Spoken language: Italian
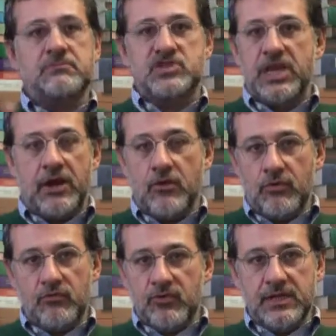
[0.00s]

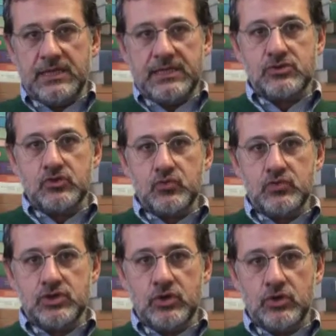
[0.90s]
C'erano infinite
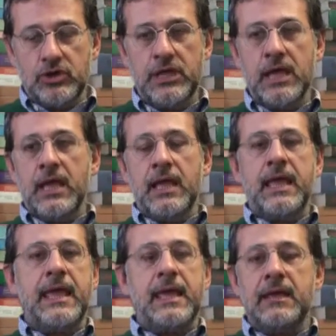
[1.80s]
soluzioni
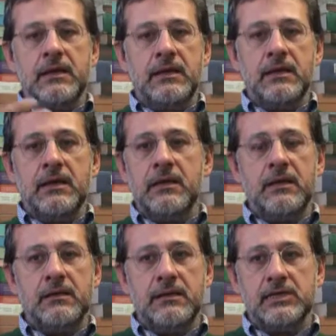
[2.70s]
e
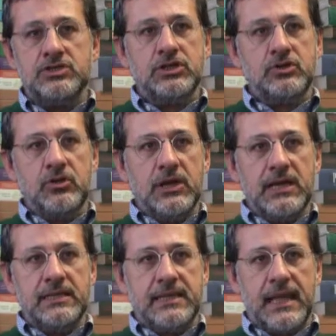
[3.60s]
eh, la
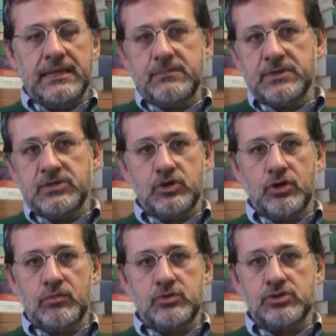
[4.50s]
genitorialità di
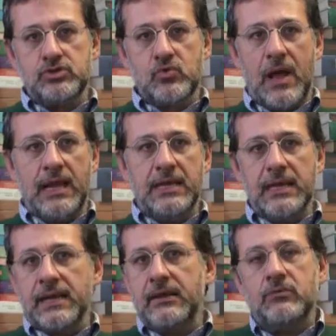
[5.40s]
persone
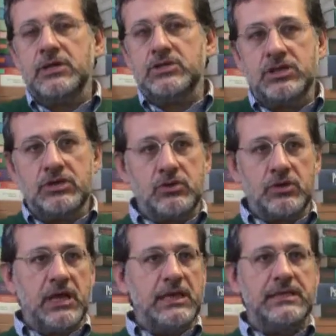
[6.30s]
omosessuali era una
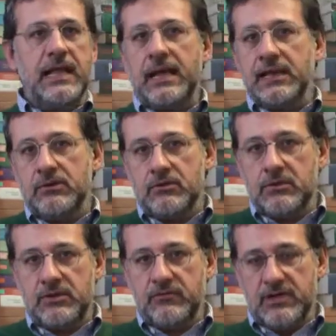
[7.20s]
genitorialità che
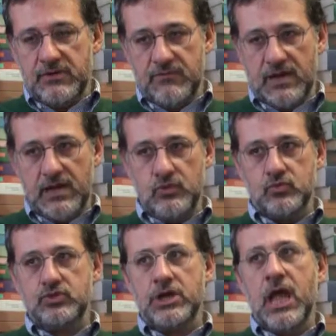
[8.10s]
non veniva alla
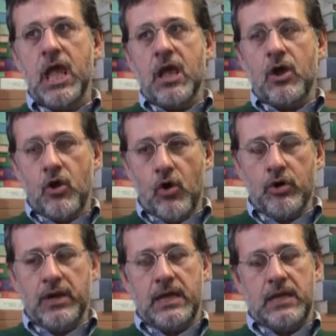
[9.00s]
luce
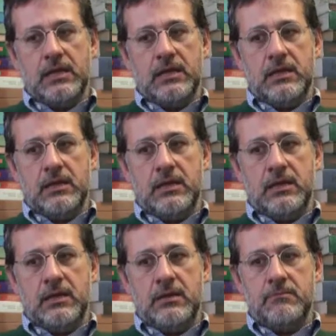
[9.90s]
con
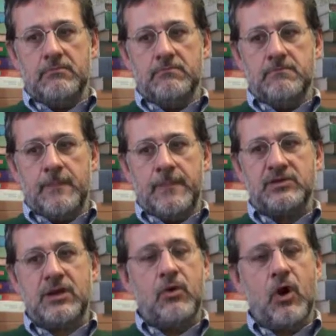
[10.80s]
eh,
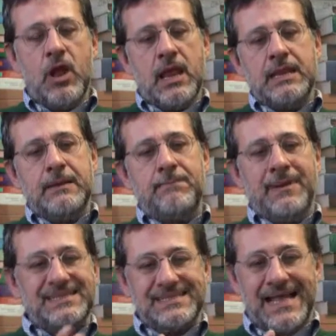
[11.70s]
diciamo, il
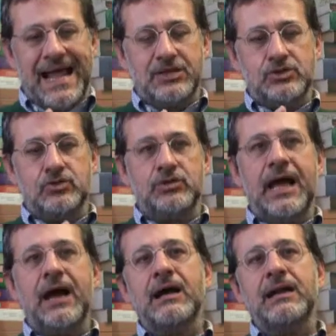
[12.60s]
passaggio
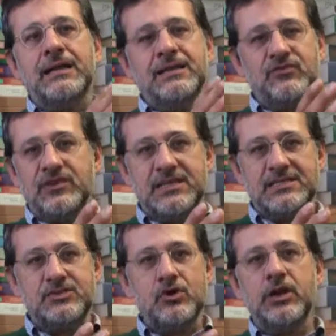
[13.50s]
dalla
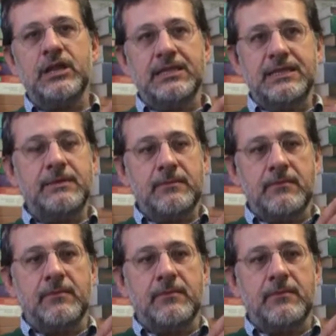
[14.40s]
definizione di